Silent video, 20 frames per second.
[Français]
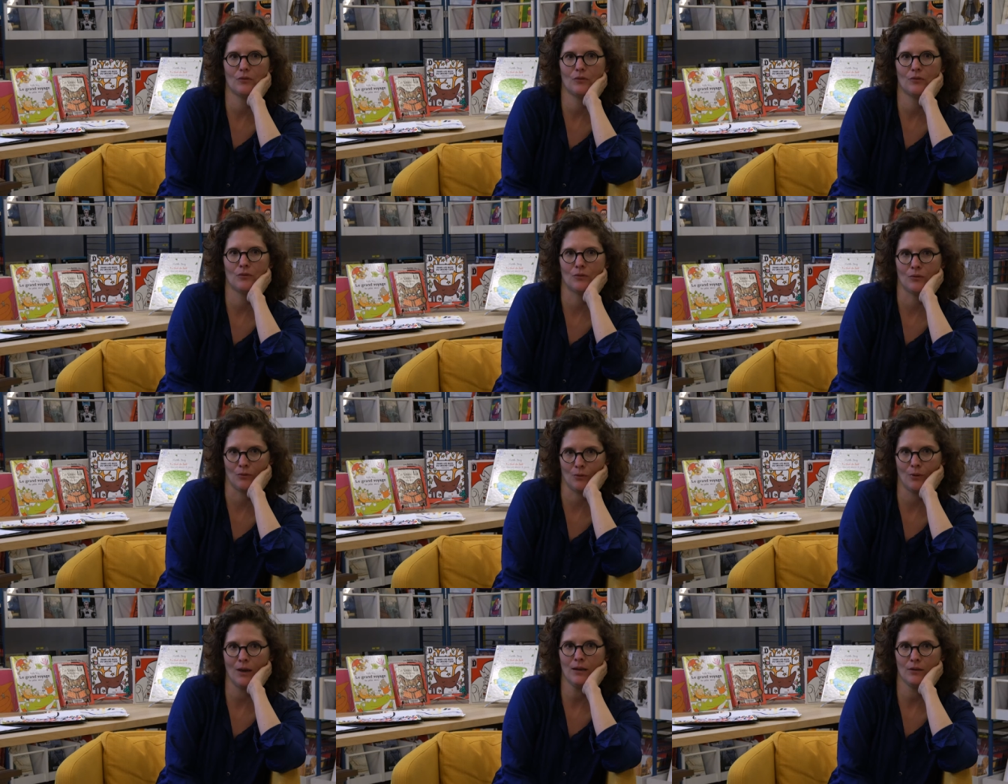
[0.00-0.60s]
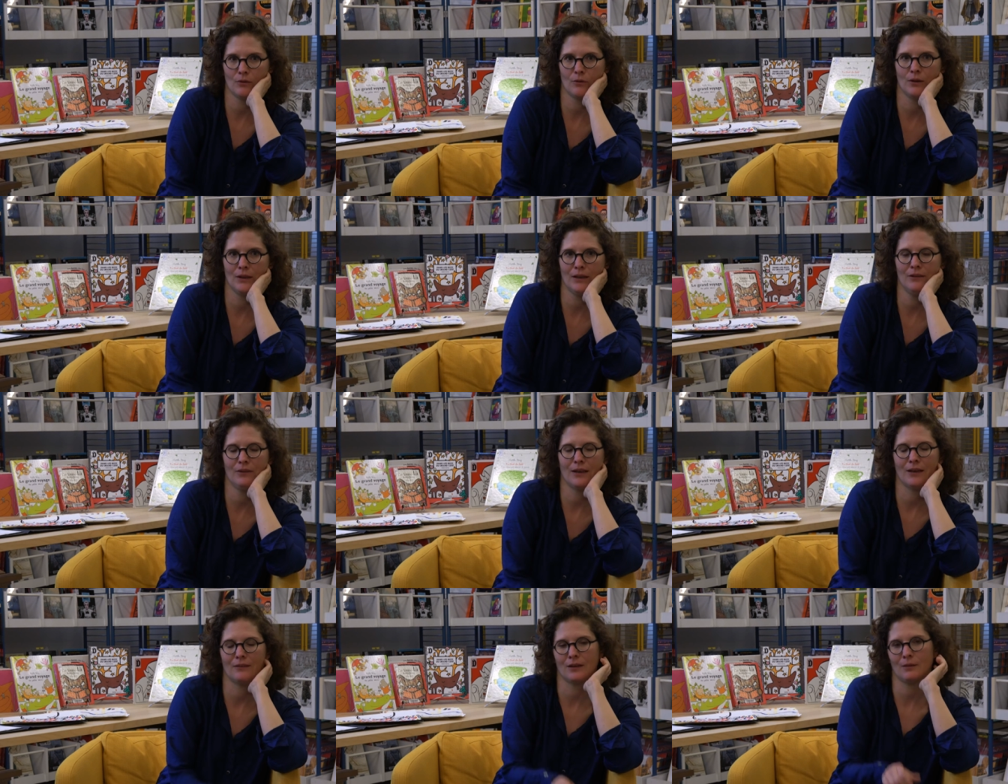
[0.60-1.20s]
Je crois que le
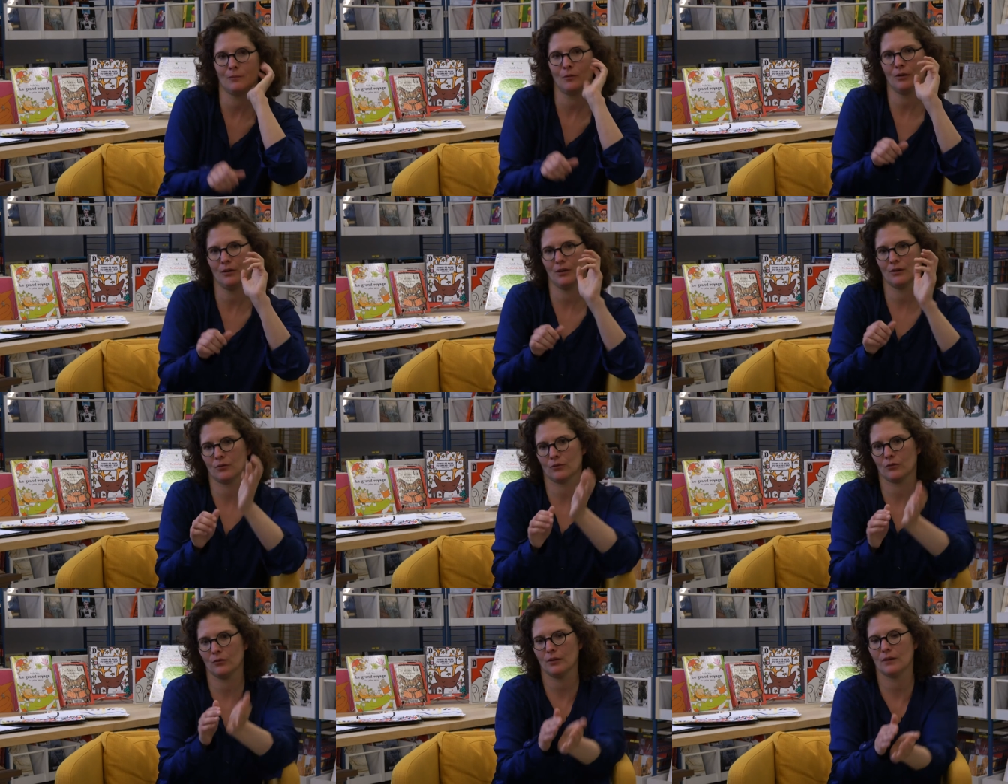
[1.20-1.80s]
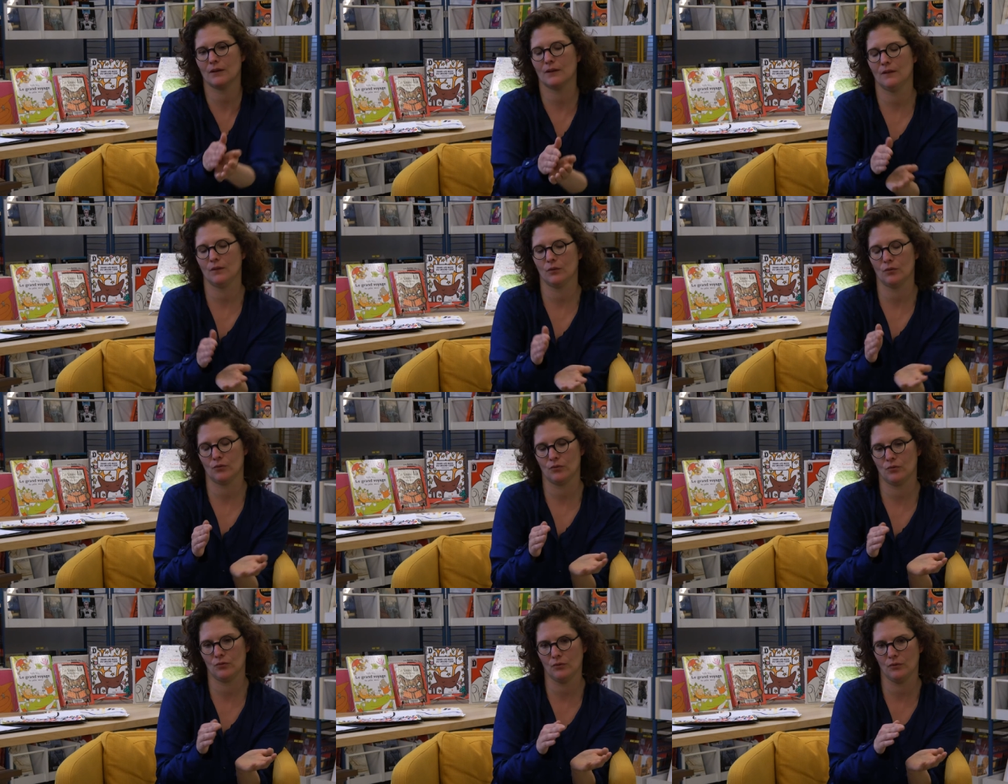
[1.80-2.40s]
livre, il y a vraiment un truc qui
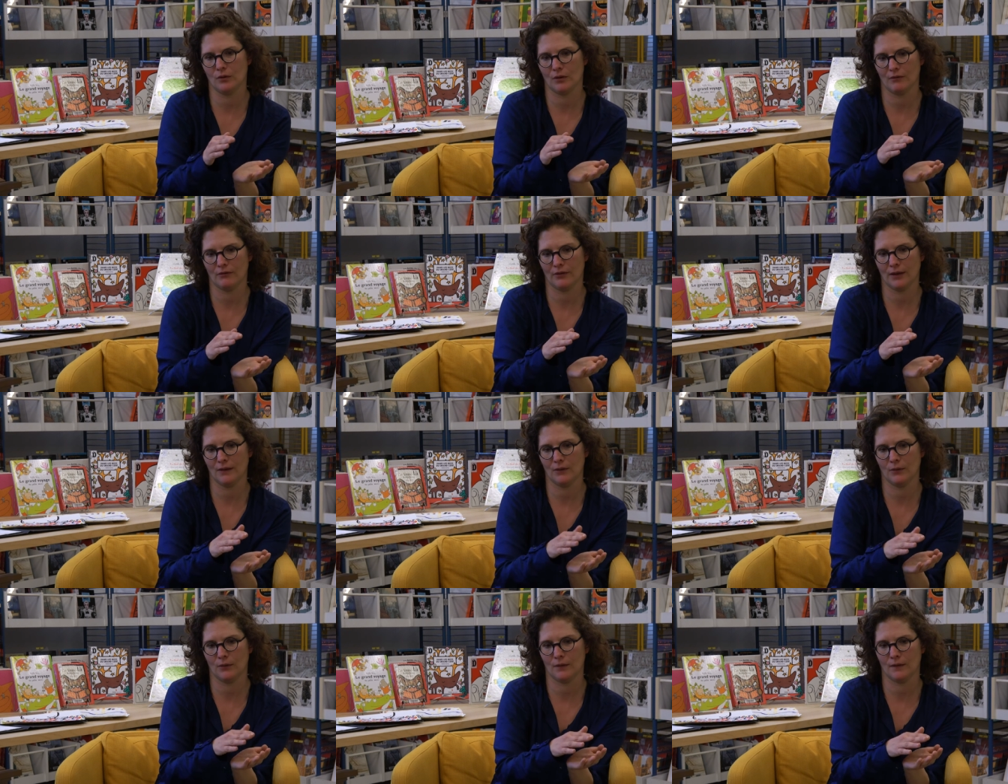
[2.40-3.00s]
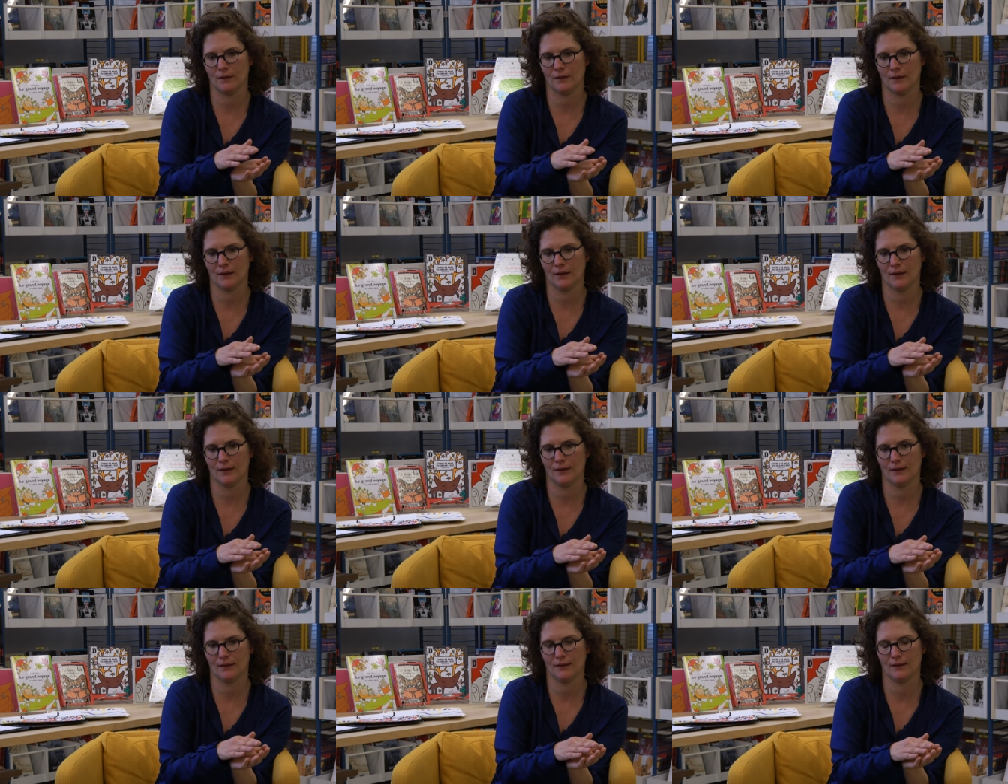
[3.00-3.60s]
se joue dans le fait que
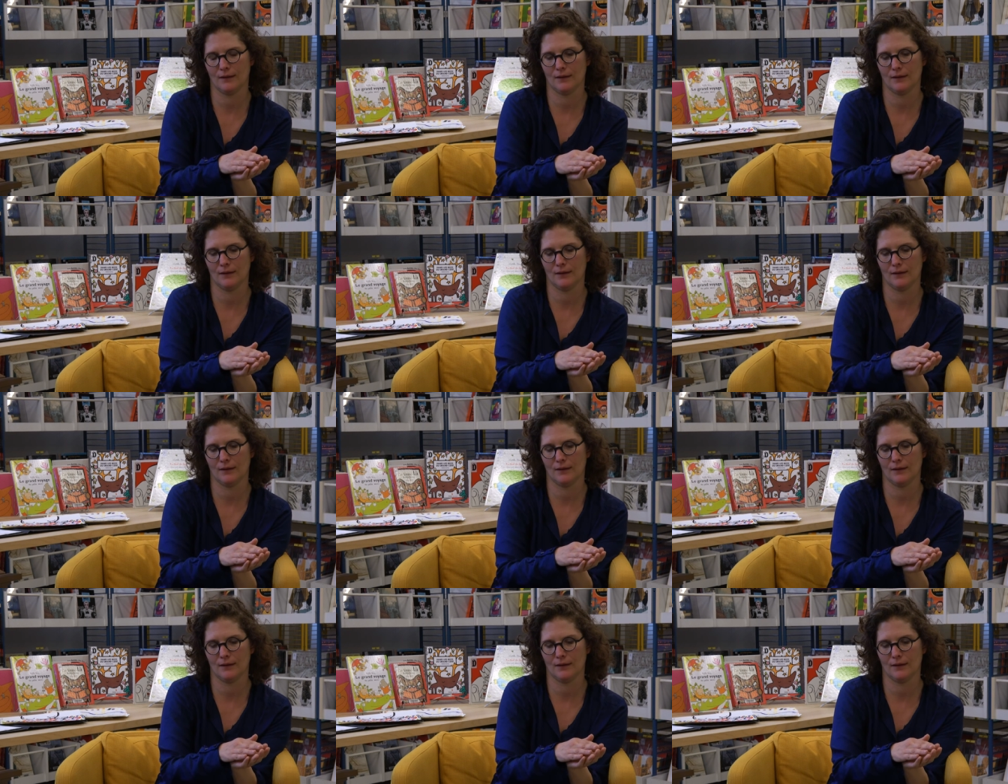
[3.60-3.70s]
c'est